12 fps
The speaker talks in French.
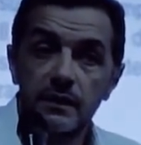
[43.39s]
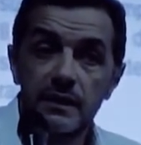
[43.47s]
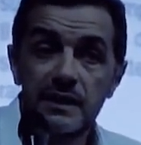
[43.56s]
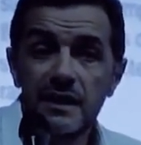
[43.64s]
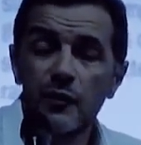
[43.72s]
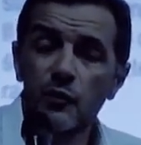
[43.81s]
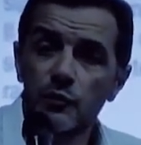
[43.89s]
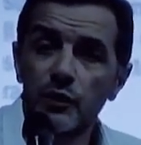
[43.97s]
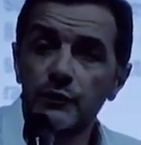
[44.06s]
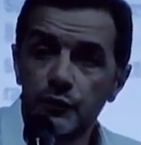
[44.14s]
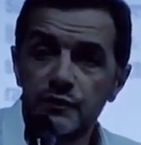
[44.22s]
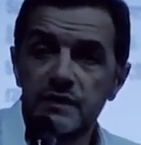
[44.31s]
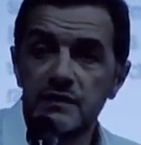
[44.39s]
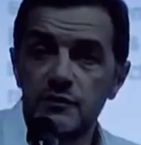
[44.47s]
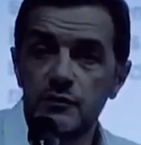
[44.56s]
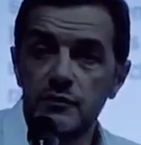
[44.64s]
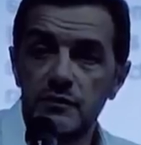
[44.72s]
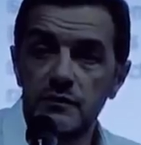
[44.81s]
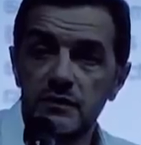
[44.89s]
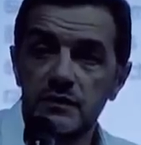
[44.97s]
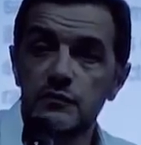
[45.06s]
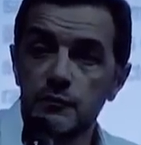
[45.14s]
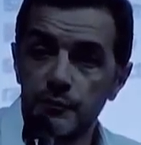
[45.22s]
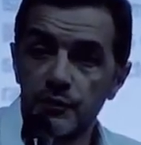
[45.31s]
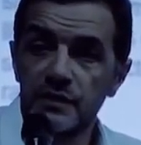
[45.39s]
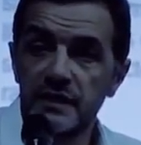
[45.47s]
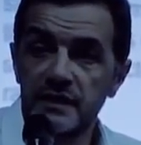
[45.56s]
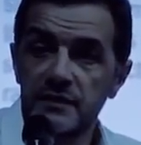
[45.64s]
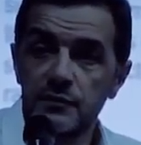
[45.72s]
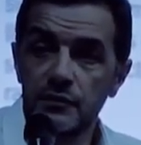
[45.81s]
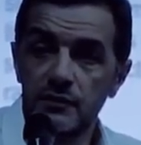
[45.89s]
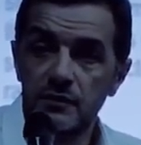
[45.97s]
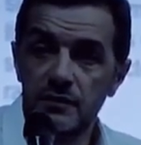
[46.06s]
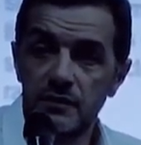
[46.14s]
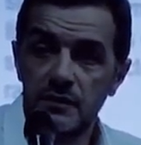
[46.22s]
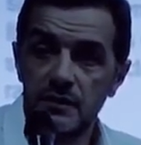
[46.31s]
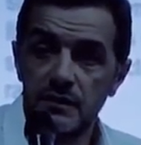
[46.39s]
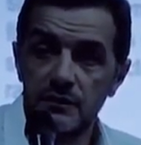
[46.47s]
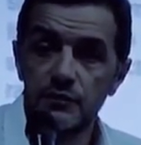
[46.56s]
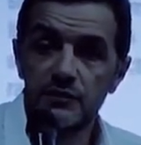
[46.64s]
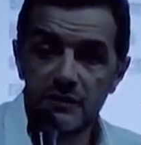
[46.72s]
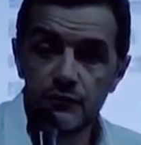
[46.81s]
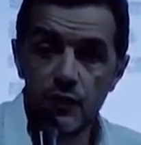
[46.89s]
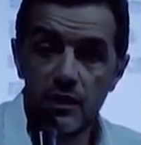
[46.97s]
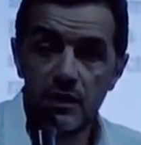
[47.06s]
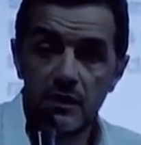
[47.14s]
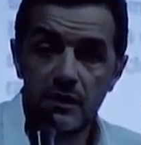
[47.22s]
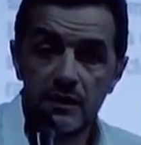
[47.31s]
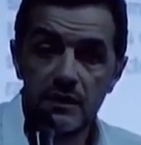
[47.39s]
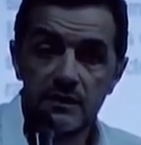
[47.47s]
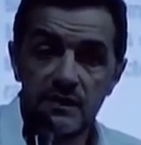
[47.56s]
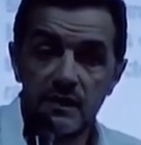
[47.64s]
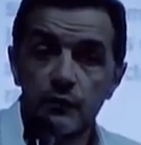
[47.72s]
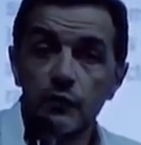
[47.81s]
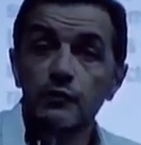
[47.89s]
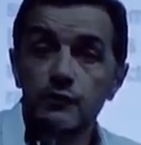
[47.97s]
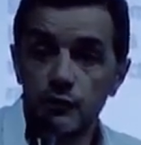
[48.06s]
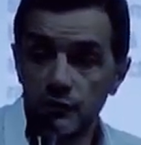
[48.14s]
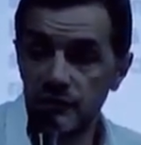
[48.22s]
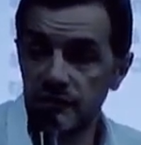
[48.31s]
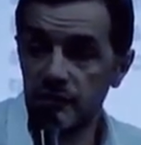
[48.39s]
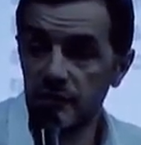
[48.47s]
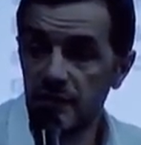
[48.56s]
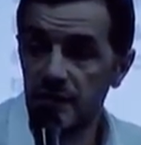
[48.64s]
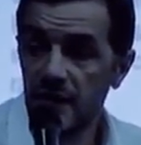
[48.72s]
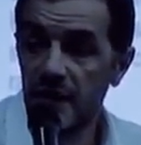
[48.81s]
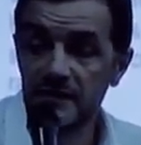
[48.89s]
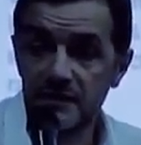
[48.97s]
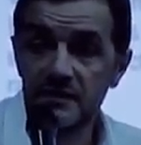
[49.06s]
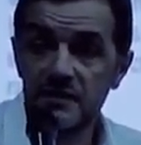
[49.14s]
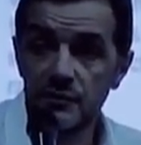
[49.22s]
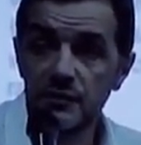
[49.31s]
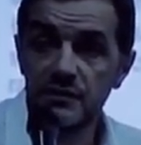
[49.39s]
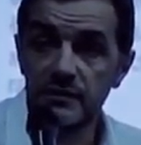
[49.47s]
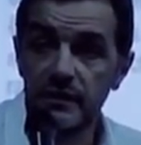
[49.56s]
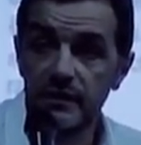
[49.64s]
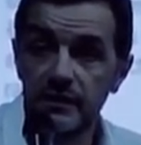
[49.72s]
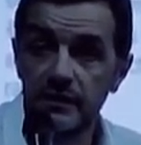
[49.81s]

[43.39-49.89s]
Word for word: Il y a au moins deux stations qui se posent la question de savoir si elles vont survivre à cette saison d'hiver.